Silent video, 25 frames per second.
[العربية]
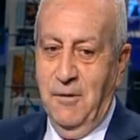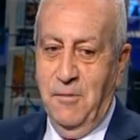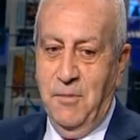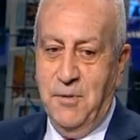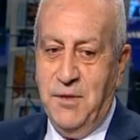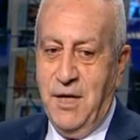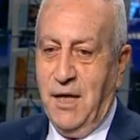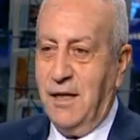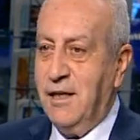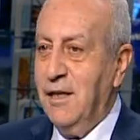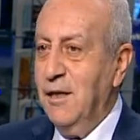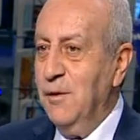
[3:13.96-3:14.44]

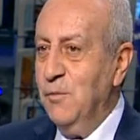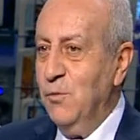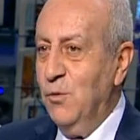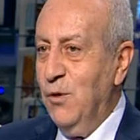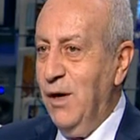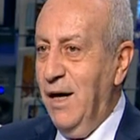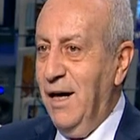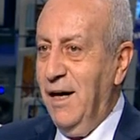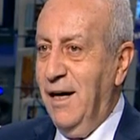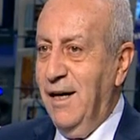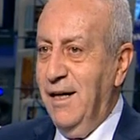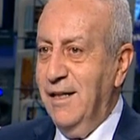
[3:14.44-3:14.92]
بشكل
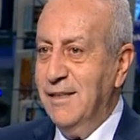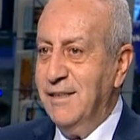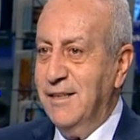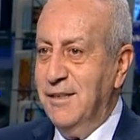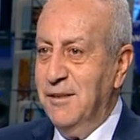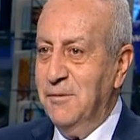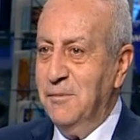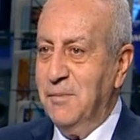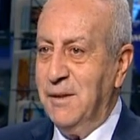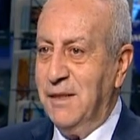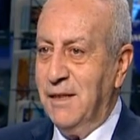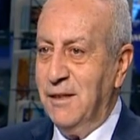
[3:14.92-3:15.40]
مؤقت
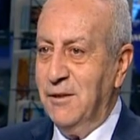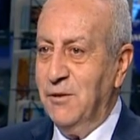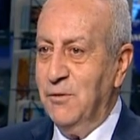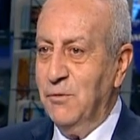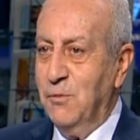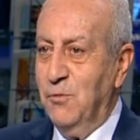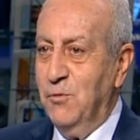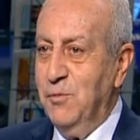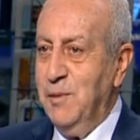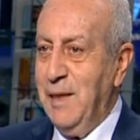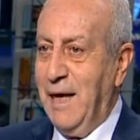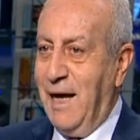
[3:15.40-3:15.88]
يمكن
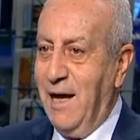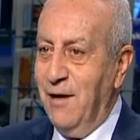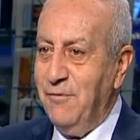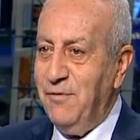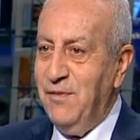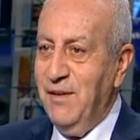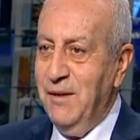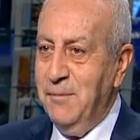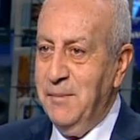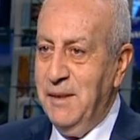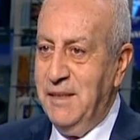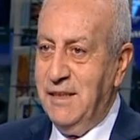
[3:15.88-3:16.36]

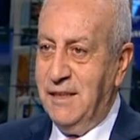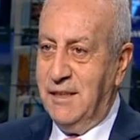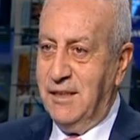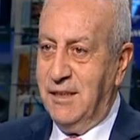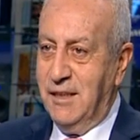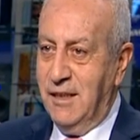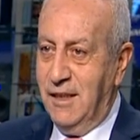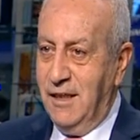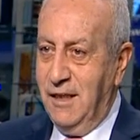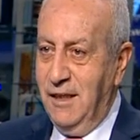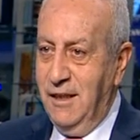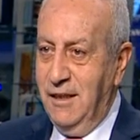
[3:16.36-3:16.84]
وبغفله من
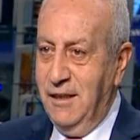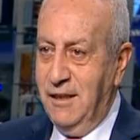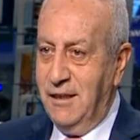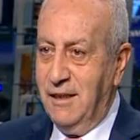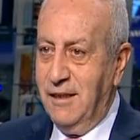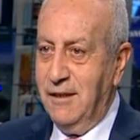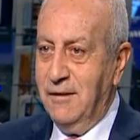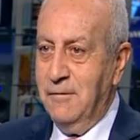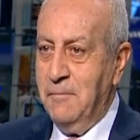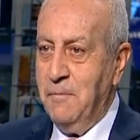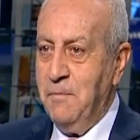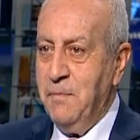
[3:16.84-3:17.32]

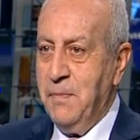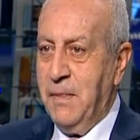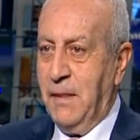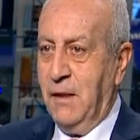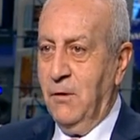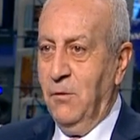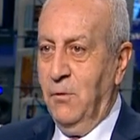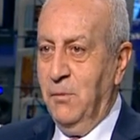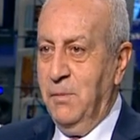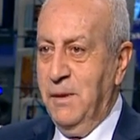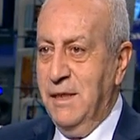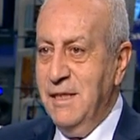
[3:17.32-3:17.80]
التاريخ
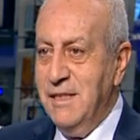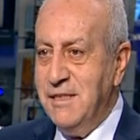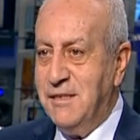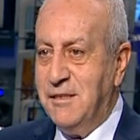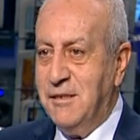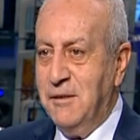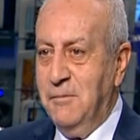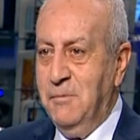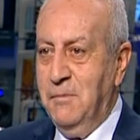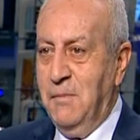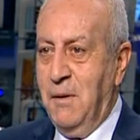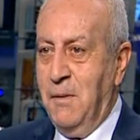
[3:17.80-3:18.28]

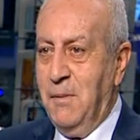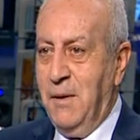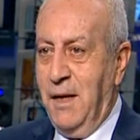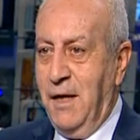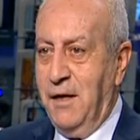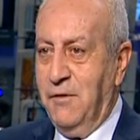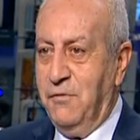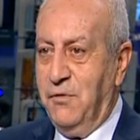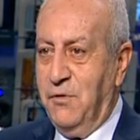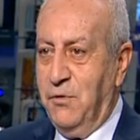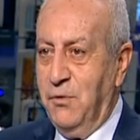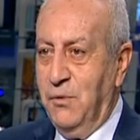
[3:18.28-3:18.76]
وباسم ما
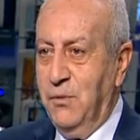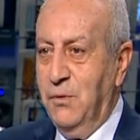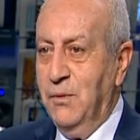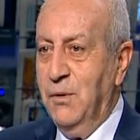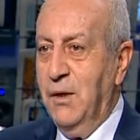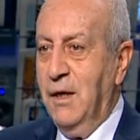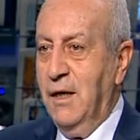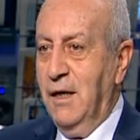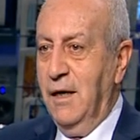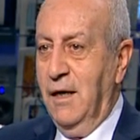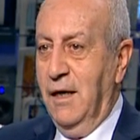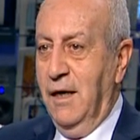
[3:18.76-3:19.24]
بعرف شو
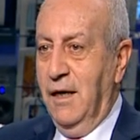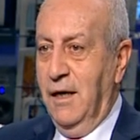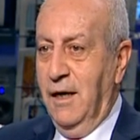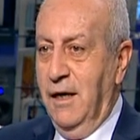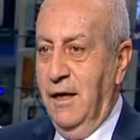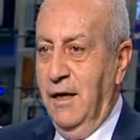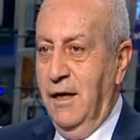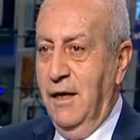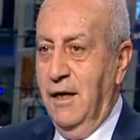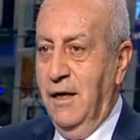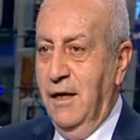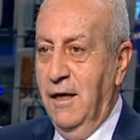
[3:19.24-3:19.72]

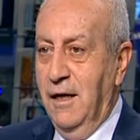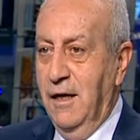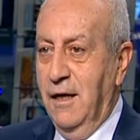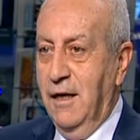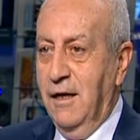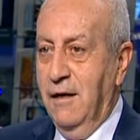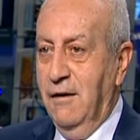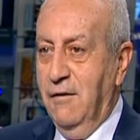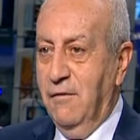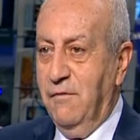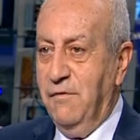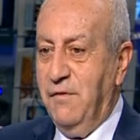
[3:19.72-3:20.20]

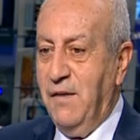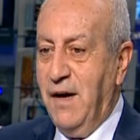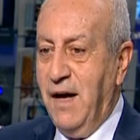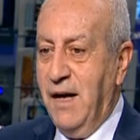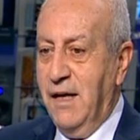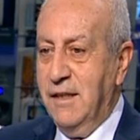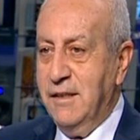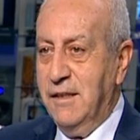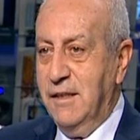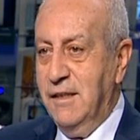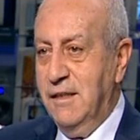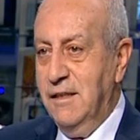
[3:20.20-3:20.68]
آه،
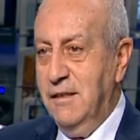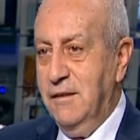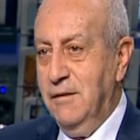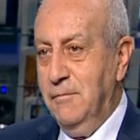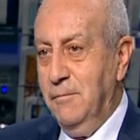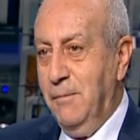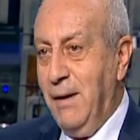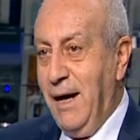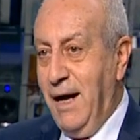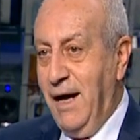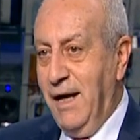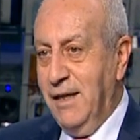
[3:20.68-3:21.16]
فقد
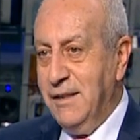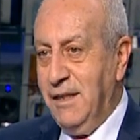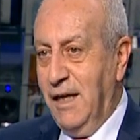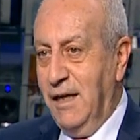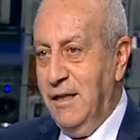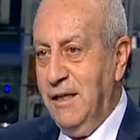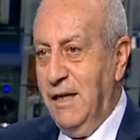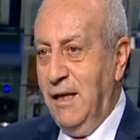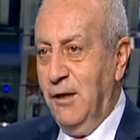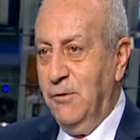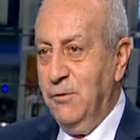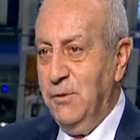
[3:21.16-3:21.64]
بعد
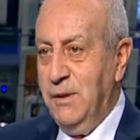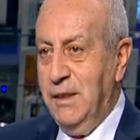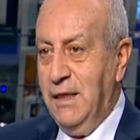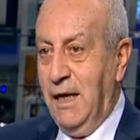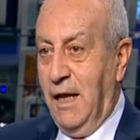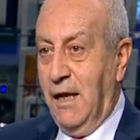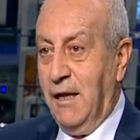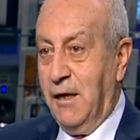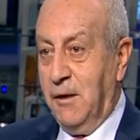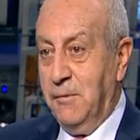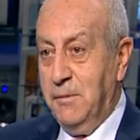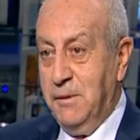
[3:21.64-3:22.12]
عن الهويه
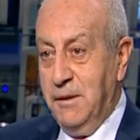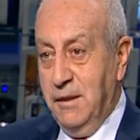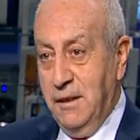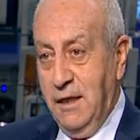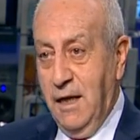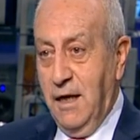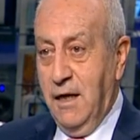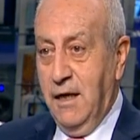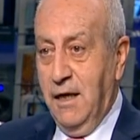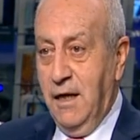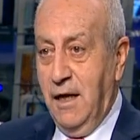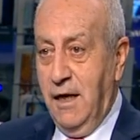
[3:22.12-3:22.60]
العربيه
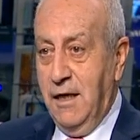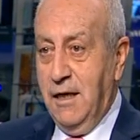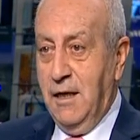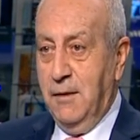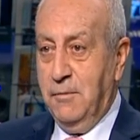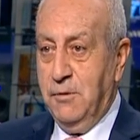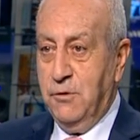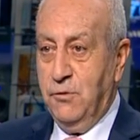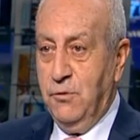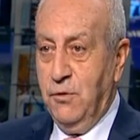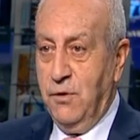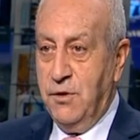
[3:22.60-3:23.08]
لا هلا
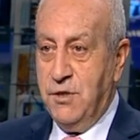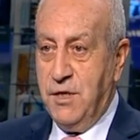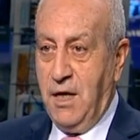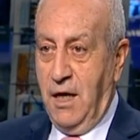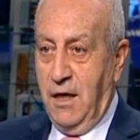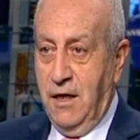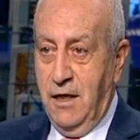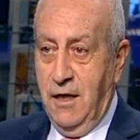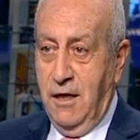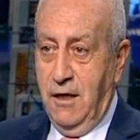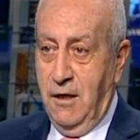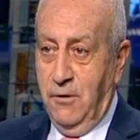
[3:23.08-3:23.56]
بده يرجع
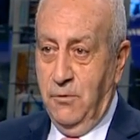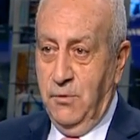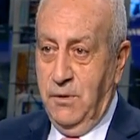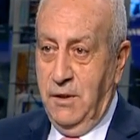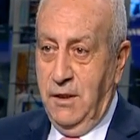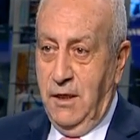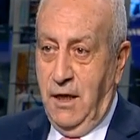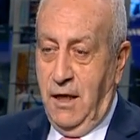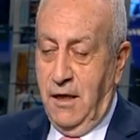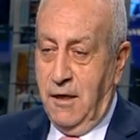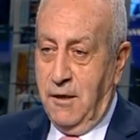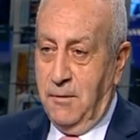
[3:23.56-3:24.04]
على الهويه
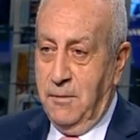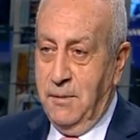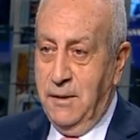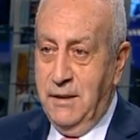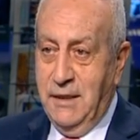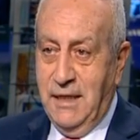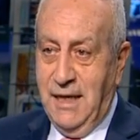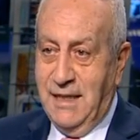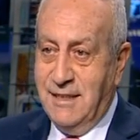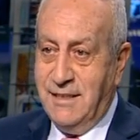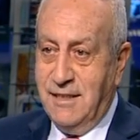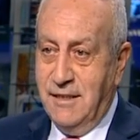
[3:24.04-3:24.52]

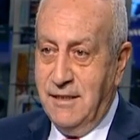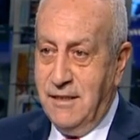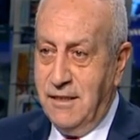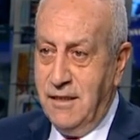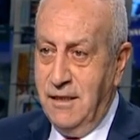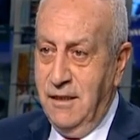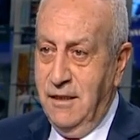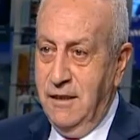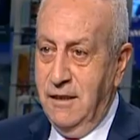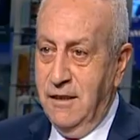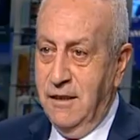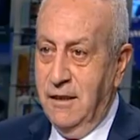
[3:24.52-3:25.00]
العربيه
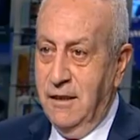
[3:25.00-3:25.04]
الاساسيه